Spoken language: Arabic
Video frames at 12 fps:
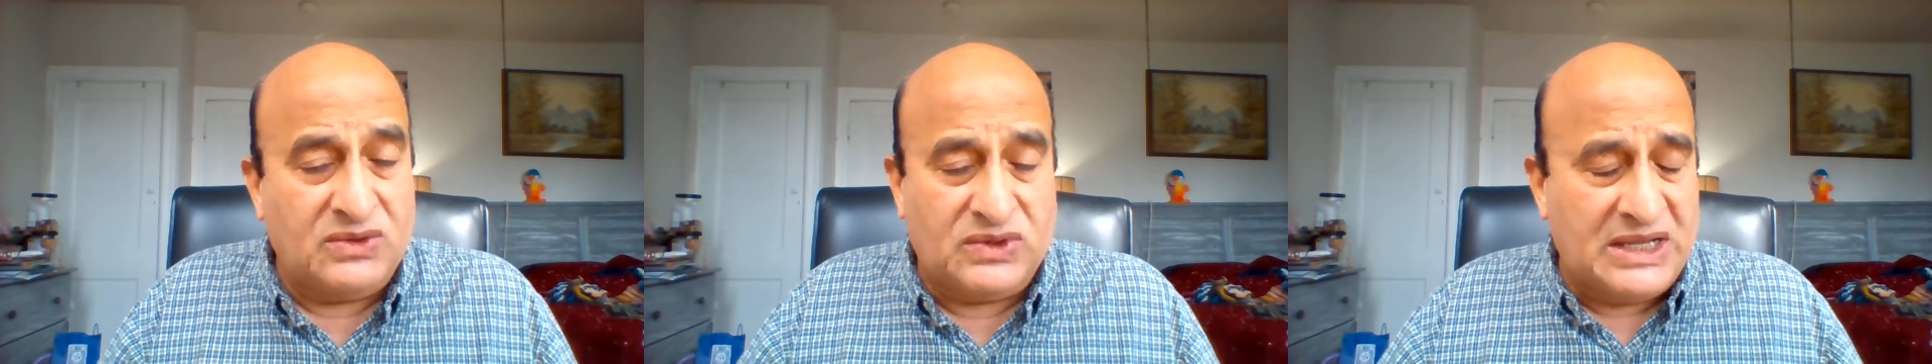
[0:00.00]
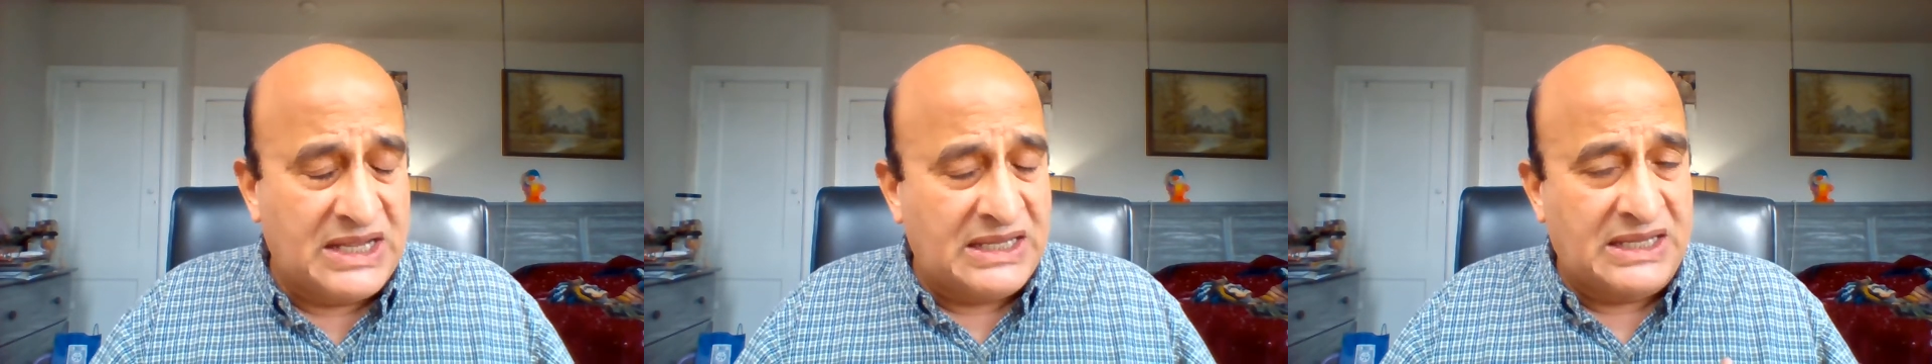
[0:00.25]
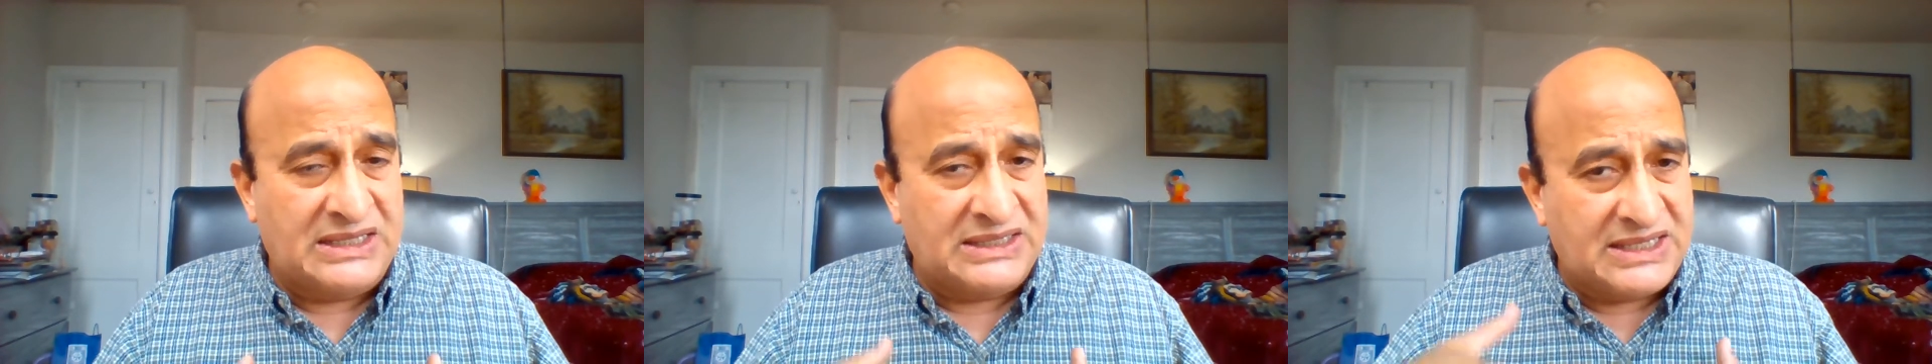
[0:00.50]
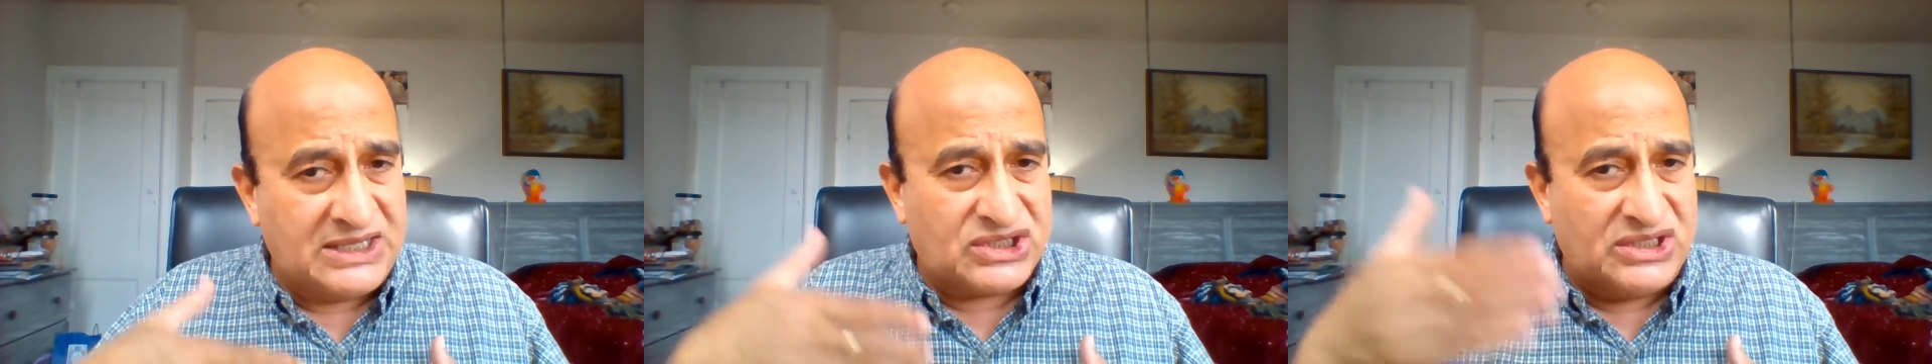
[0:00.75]
وده
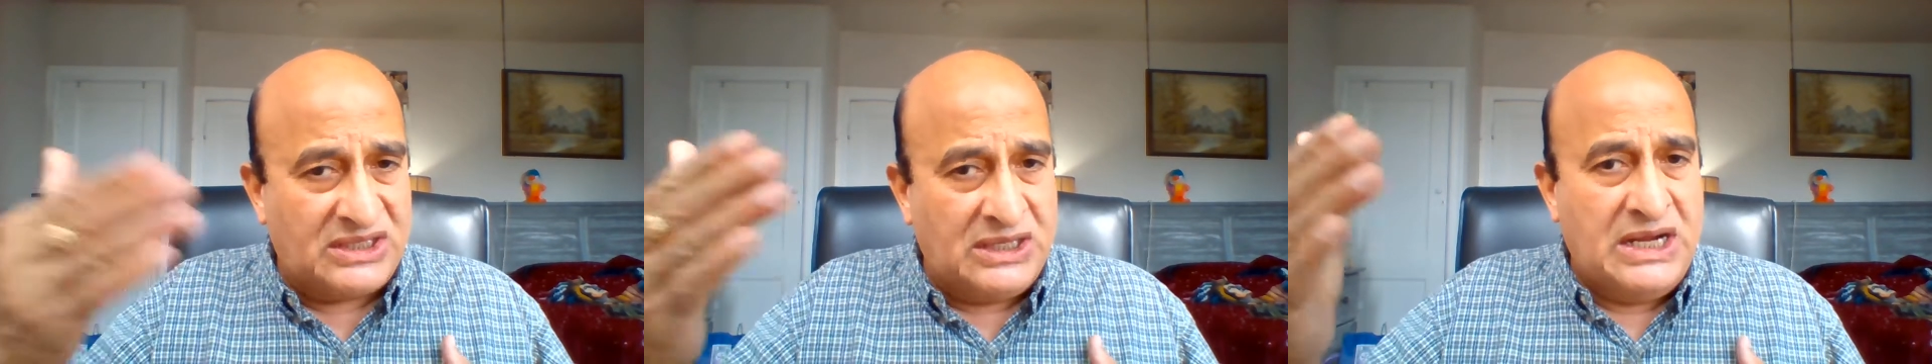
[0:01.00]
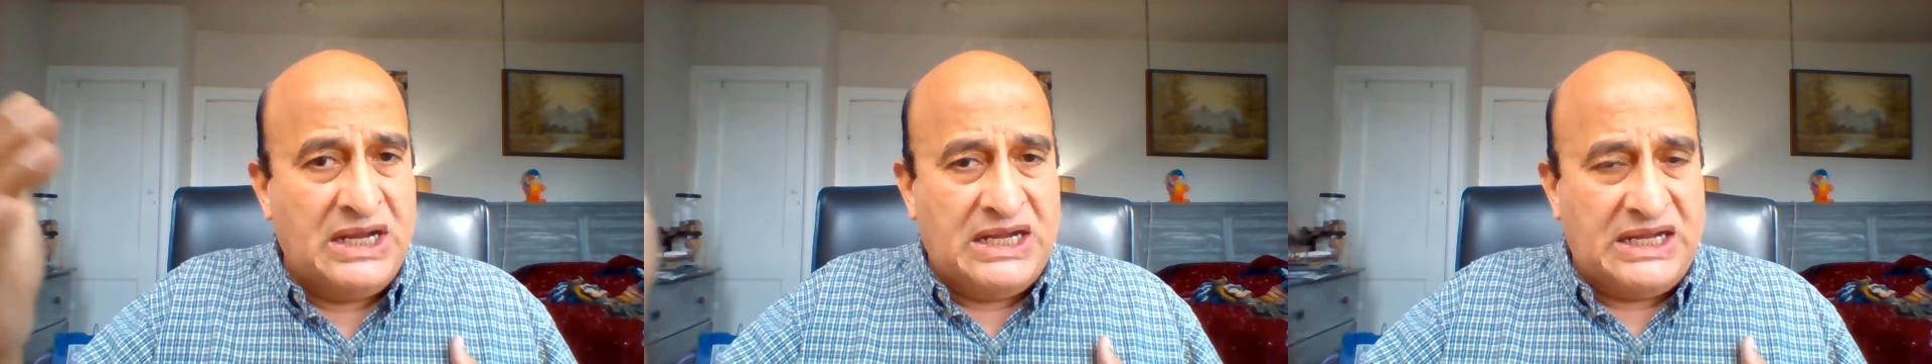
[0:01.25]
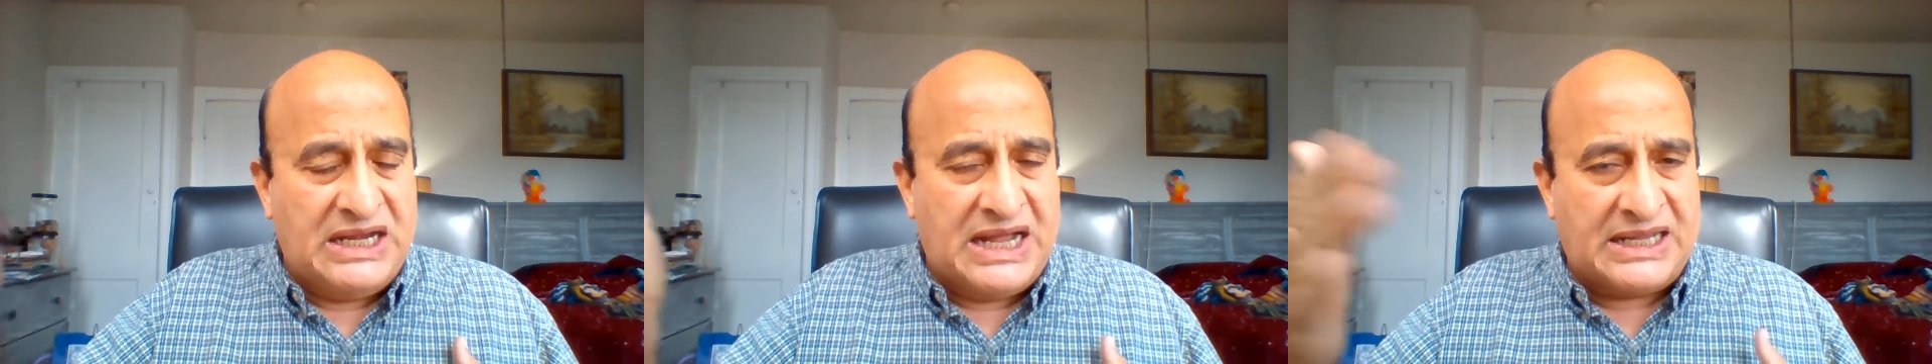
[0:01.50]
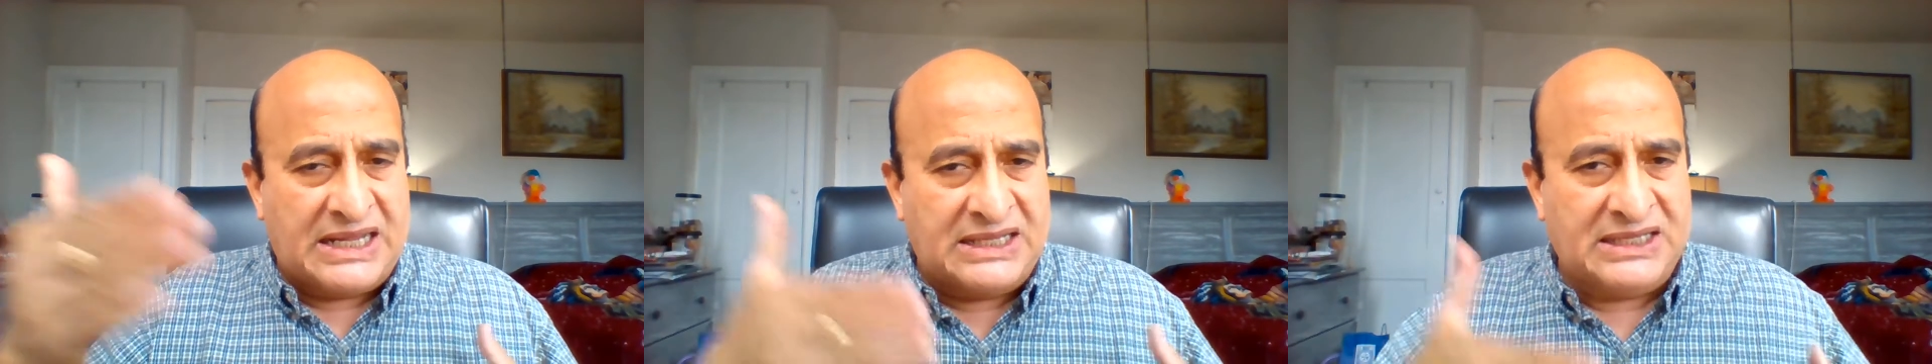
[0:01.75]
هينتشر إلى
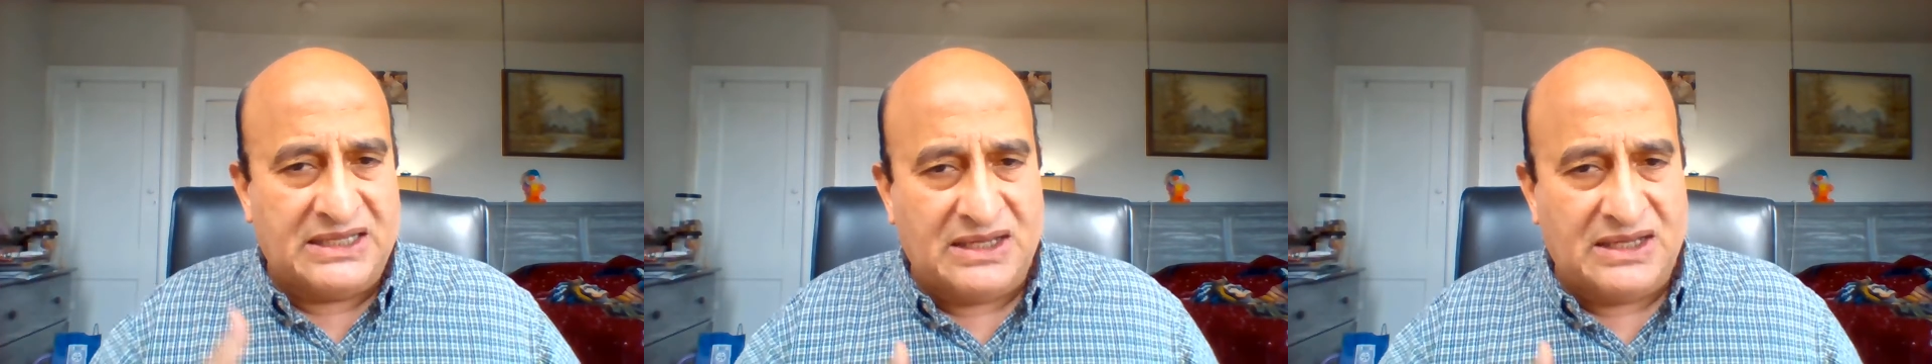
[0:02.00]
كندا